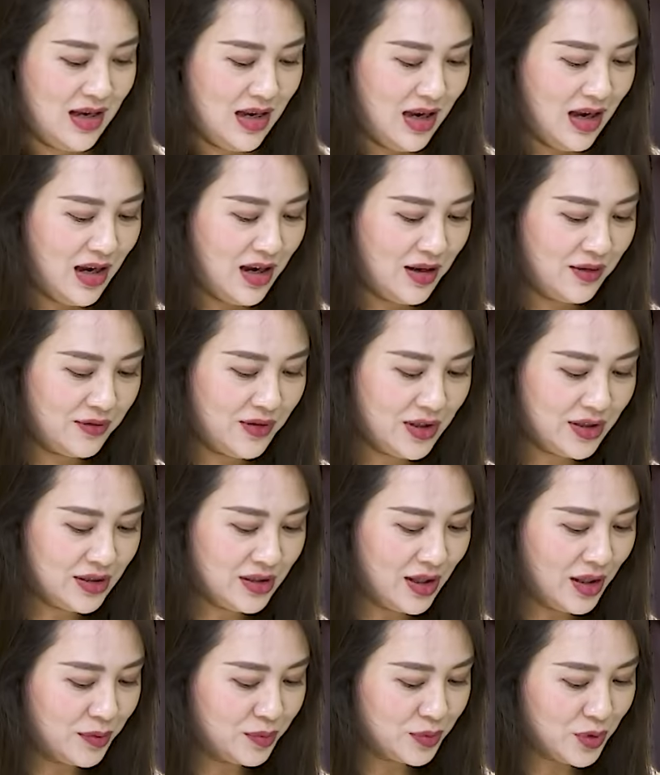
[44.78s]
À, vâng
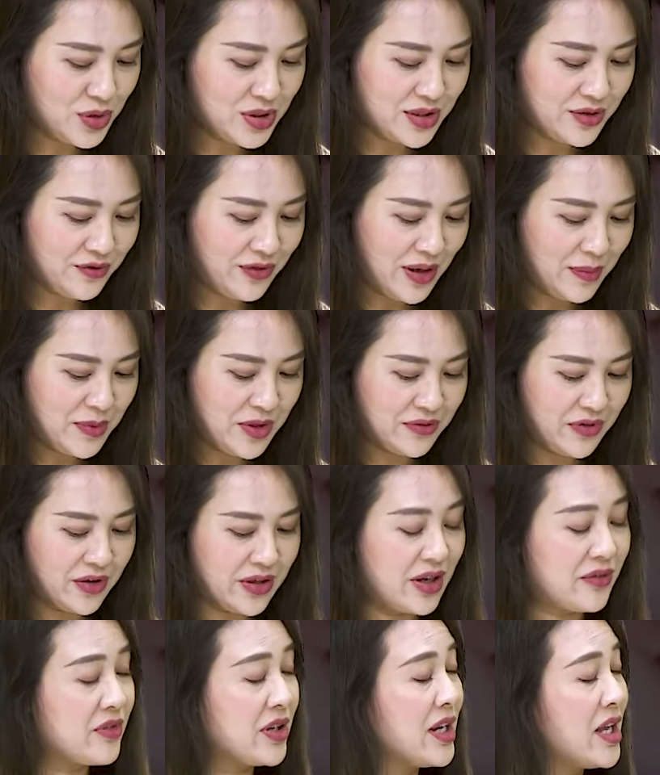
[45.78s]
thưa ông, tôi xin phép được vào
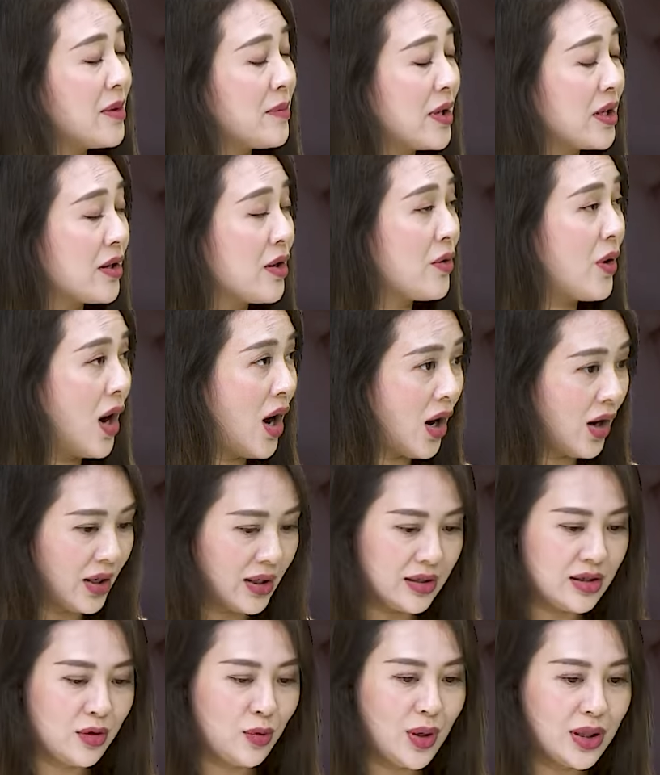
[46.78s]
thẳng vấn đề bằng câu
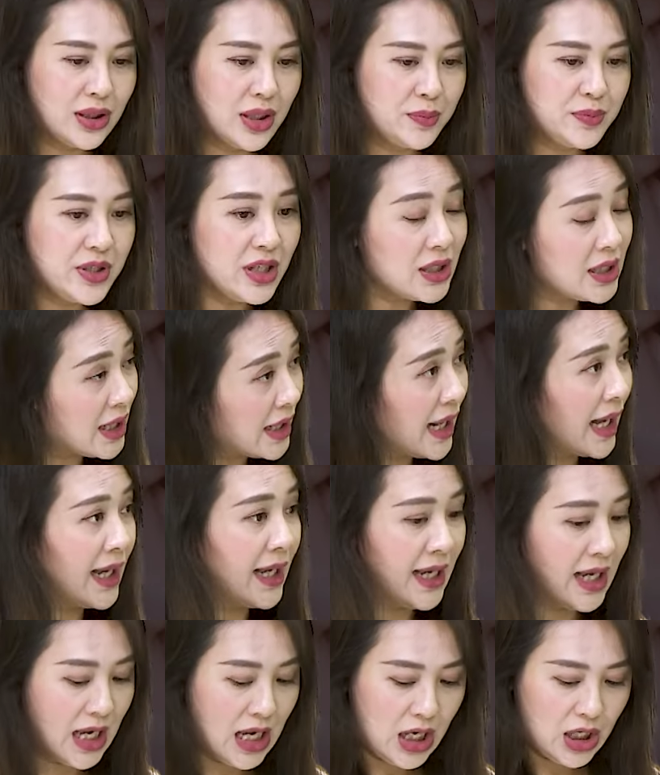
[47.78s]
hỏi được quan tâm nhất hiện
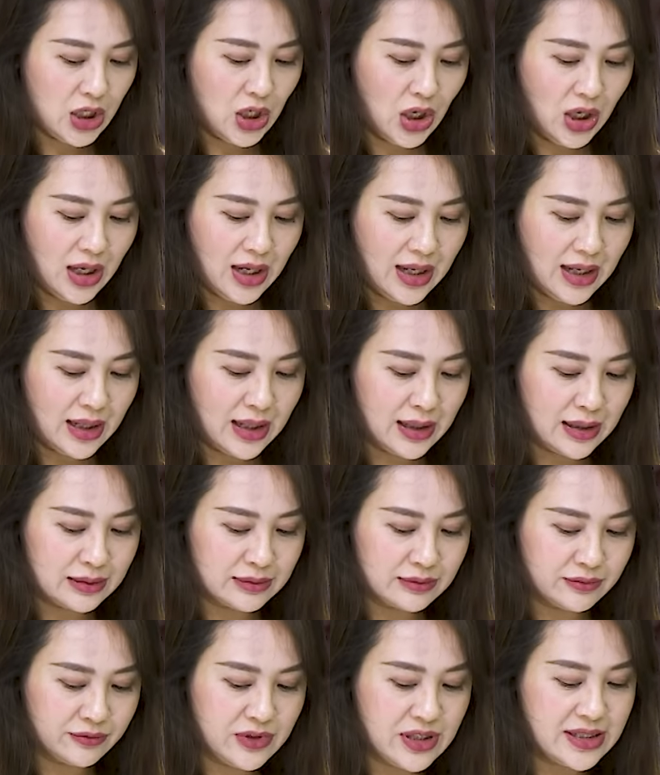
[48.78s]
nay, đó là
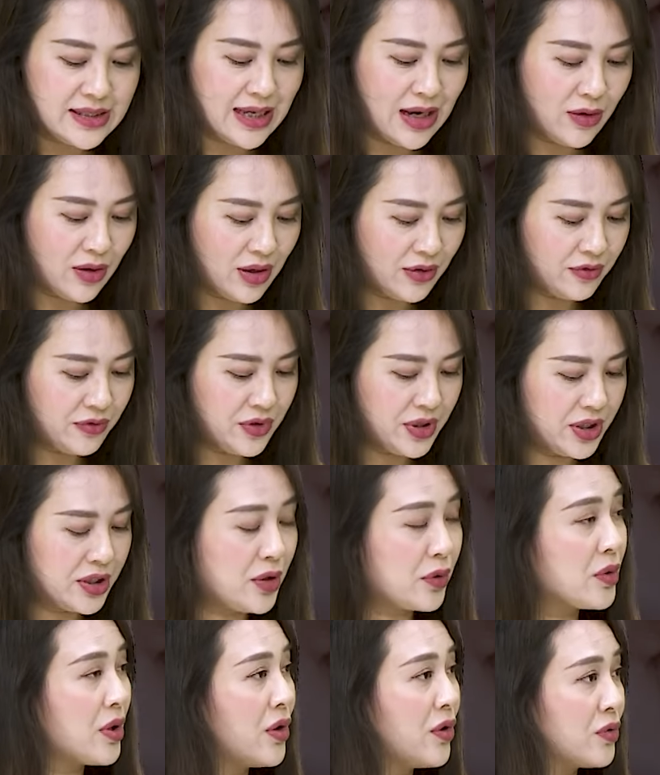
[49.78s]
vì sao các phiên
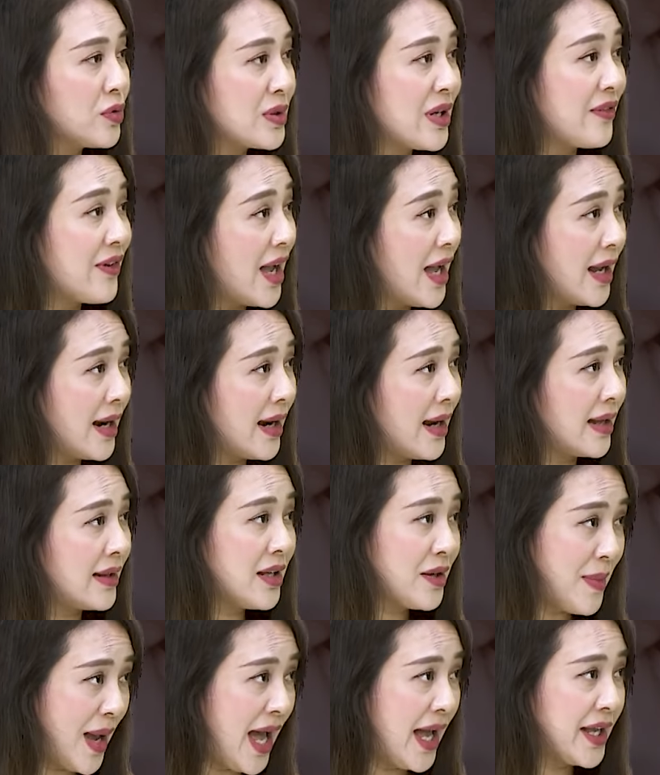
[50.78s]
đấu thầu giá vàng lại
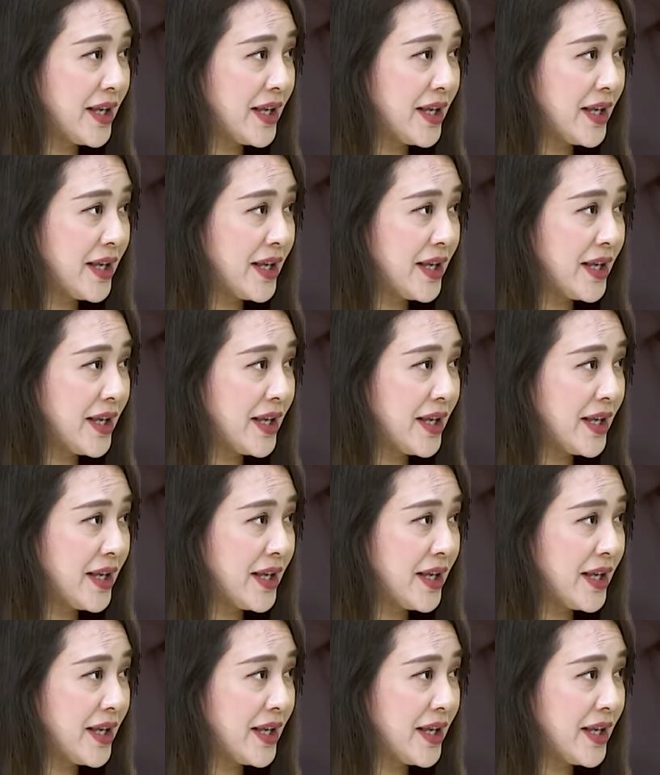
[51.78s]
thất bại?